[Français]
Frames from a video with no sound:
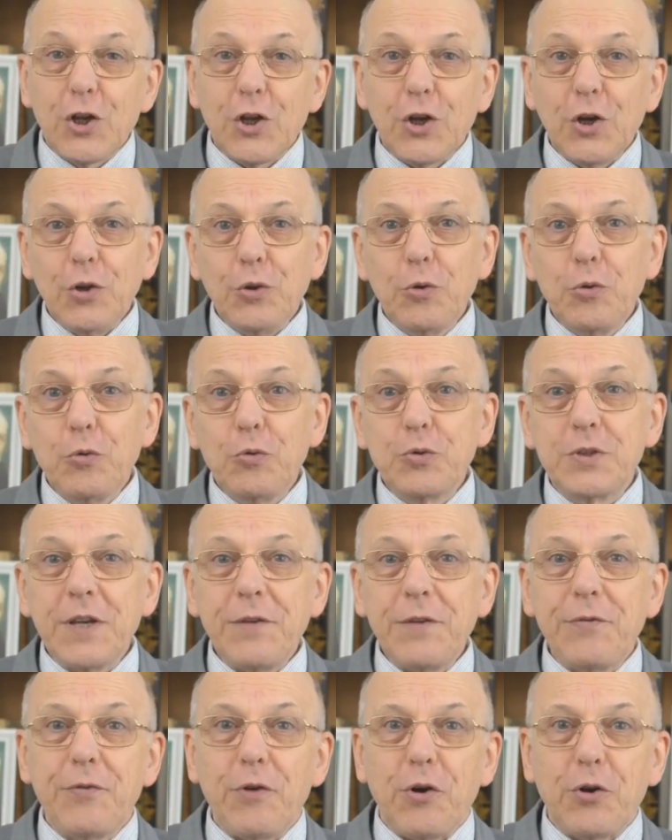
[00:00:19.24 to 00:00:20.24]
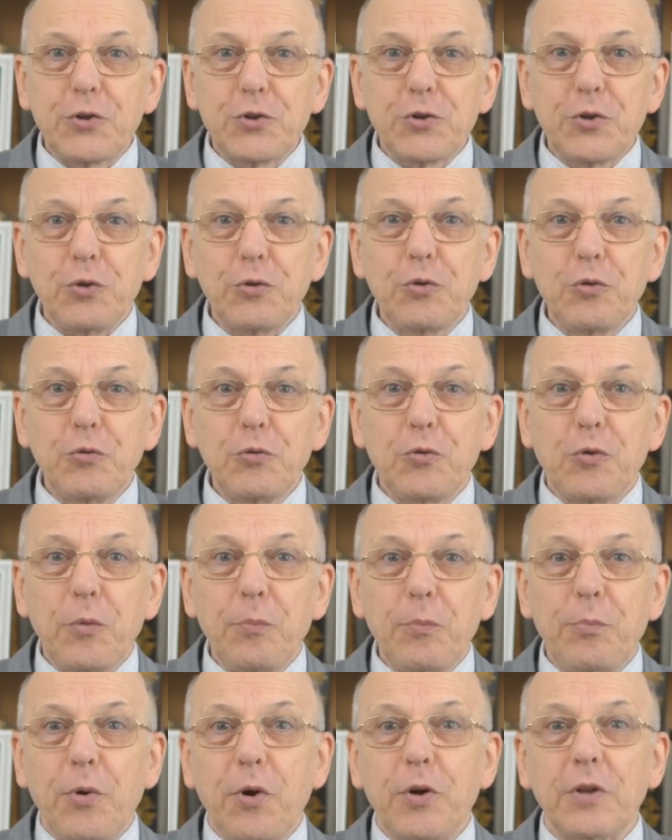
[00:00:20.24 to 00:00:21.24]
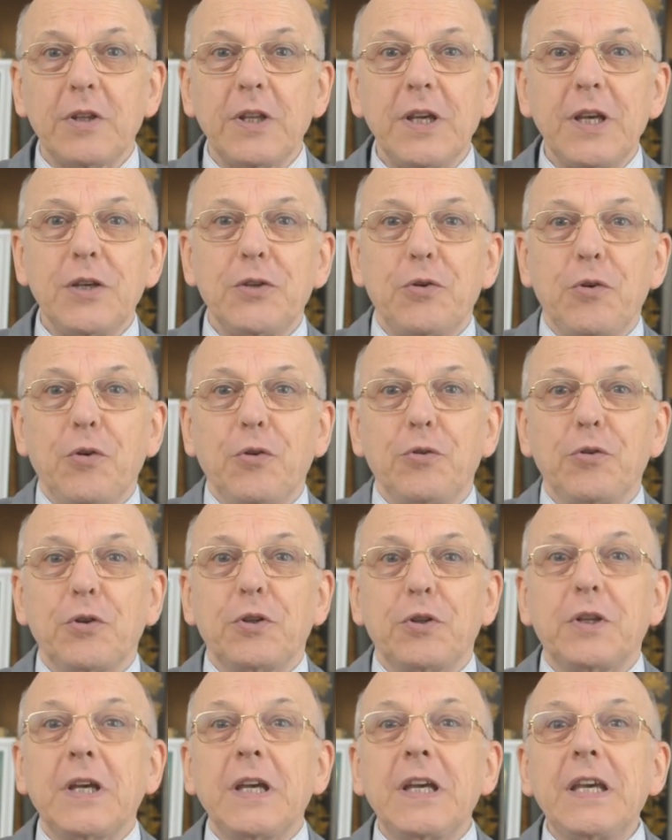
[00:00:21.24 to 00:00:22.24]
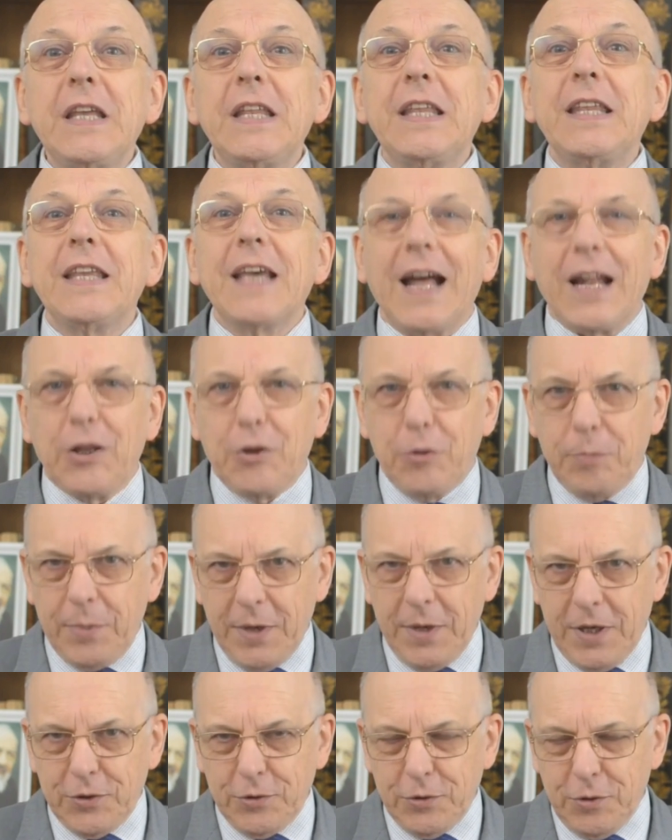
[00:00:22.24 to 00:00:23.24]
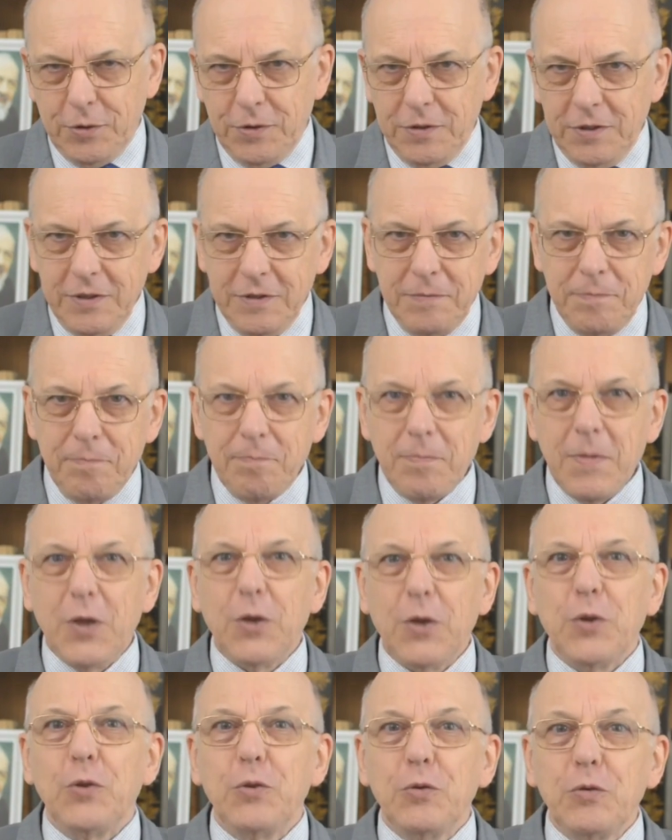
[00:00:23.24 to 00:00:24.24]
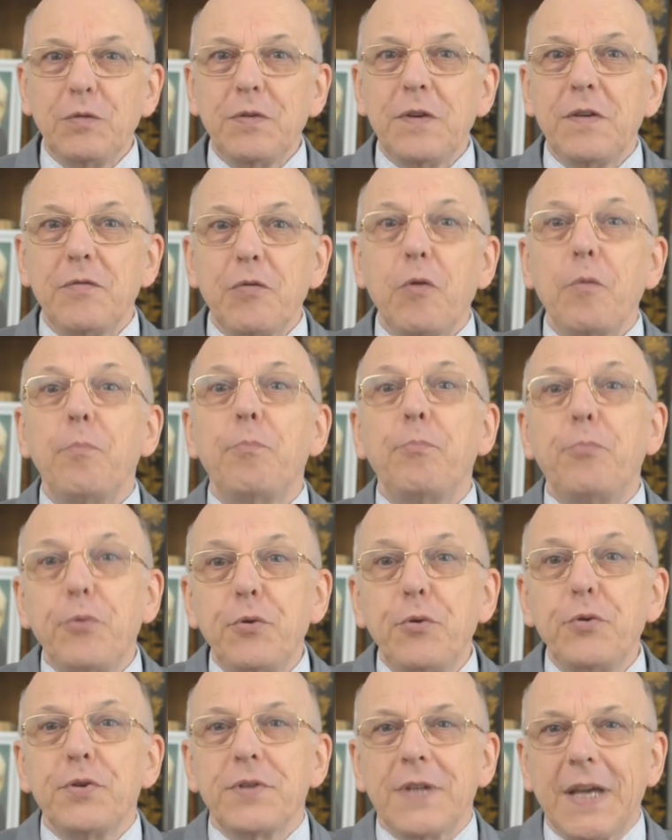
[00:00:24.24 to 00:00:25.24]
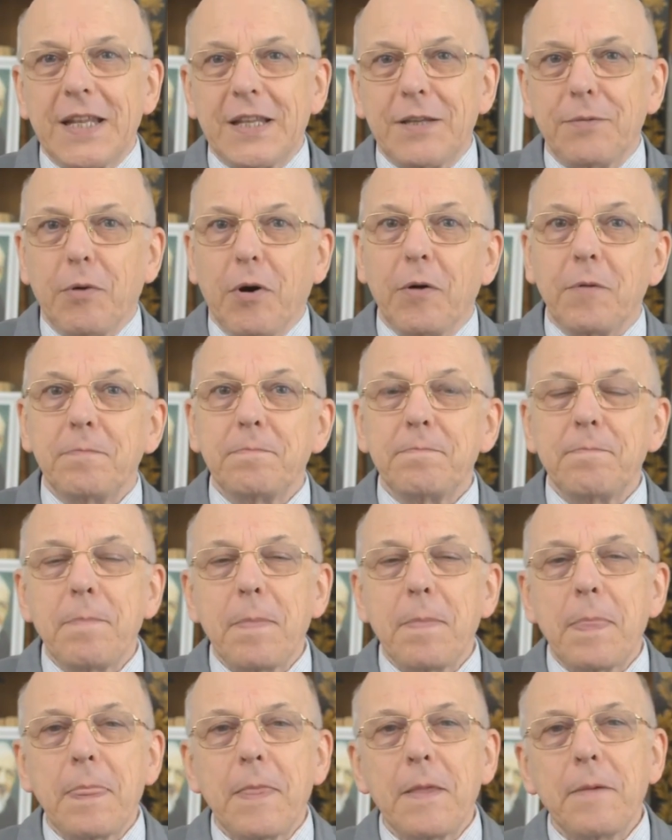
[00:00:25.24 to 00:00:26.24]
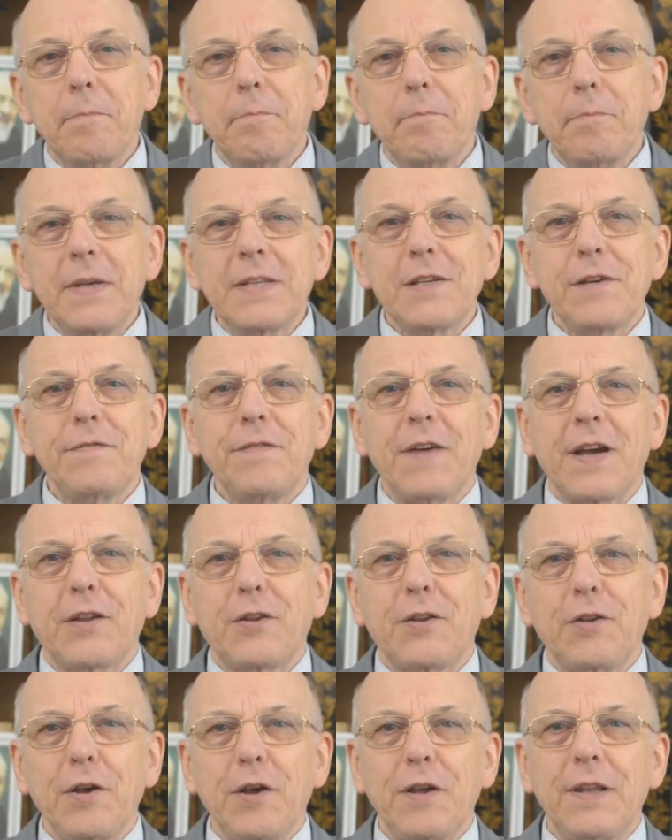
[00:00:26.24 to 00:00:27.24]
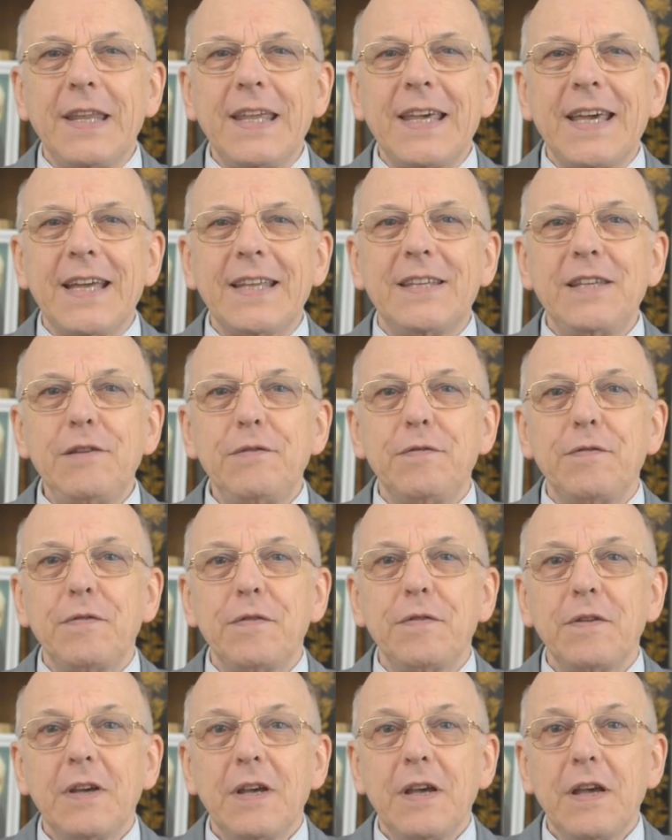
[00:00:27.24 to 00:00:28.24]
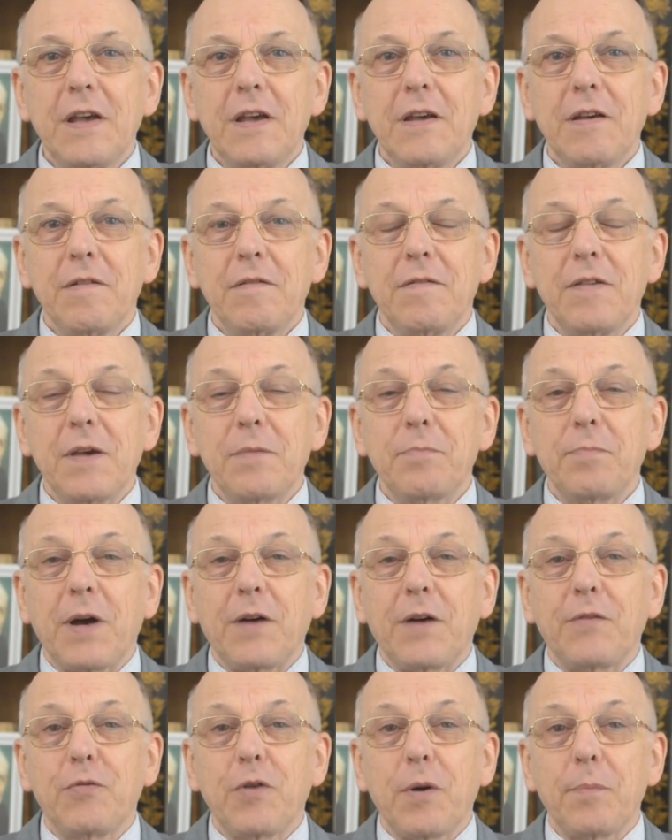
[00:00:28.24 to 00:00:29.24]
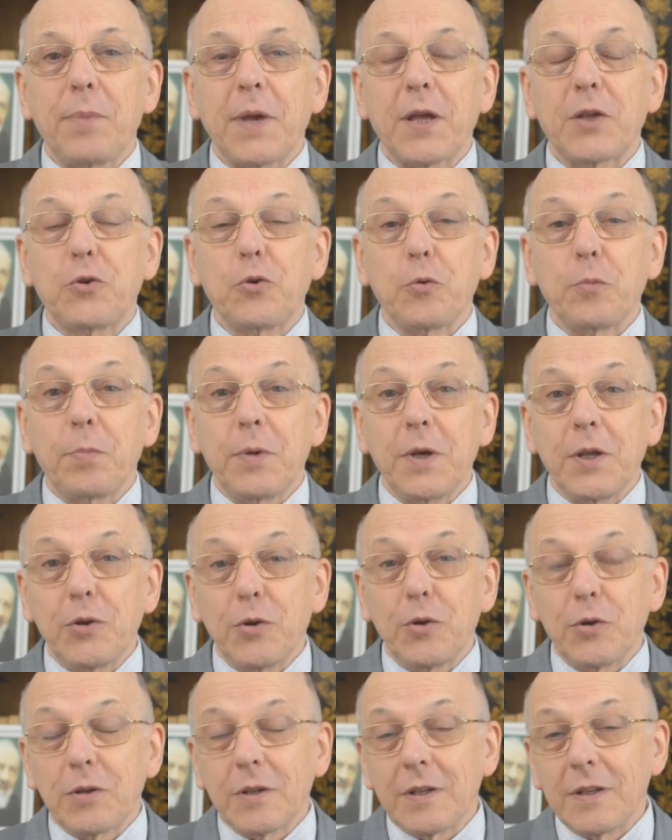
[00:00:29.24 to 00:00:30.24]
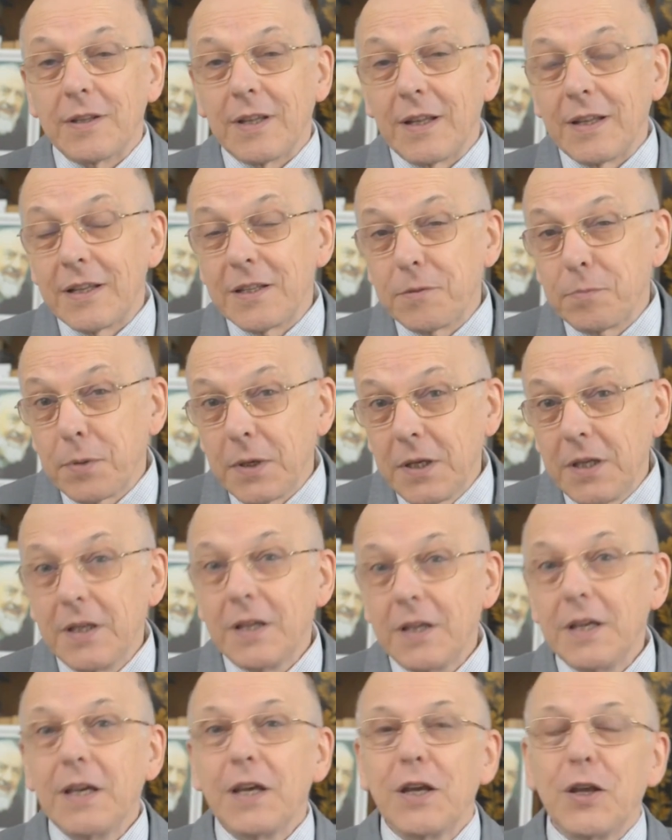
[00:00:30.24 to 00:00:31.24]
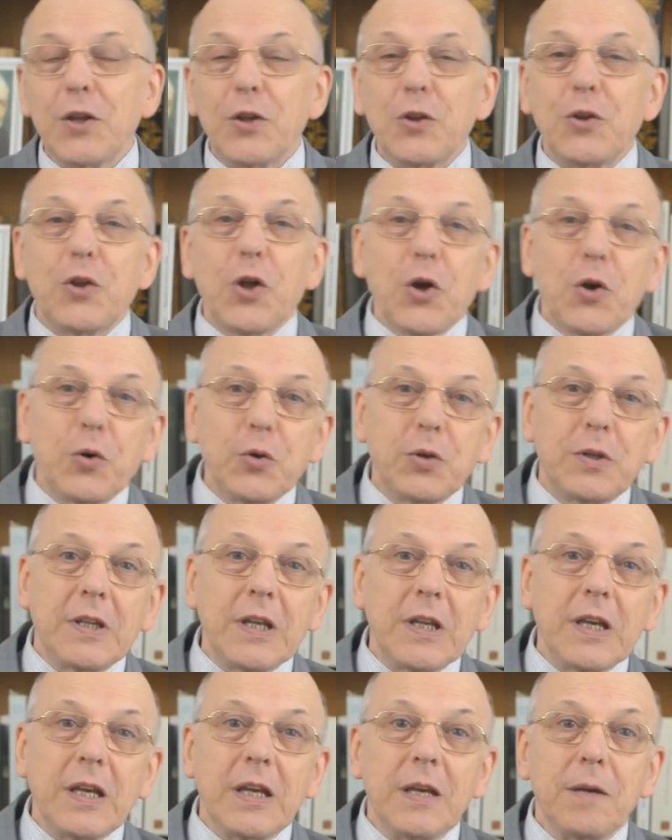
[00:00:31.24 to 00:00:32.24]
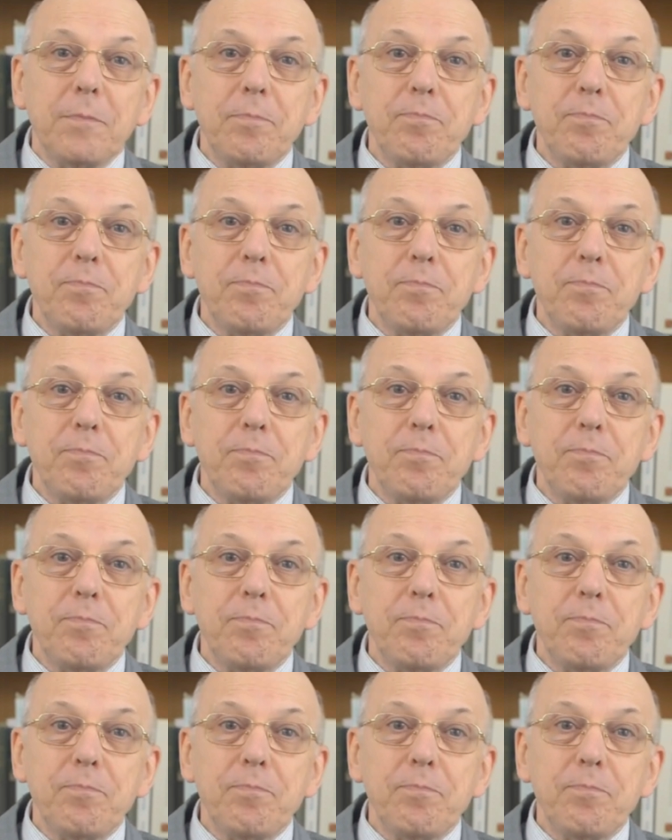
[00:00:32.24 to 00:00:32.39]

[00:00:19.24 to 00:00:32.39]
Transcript: Quand nous nous efforçons de nous comporter selon notre idéal de personne, nous vivons plus saintement. Mais un facteur négatif vient parfois perturber notre état d'esprit. D'un côté,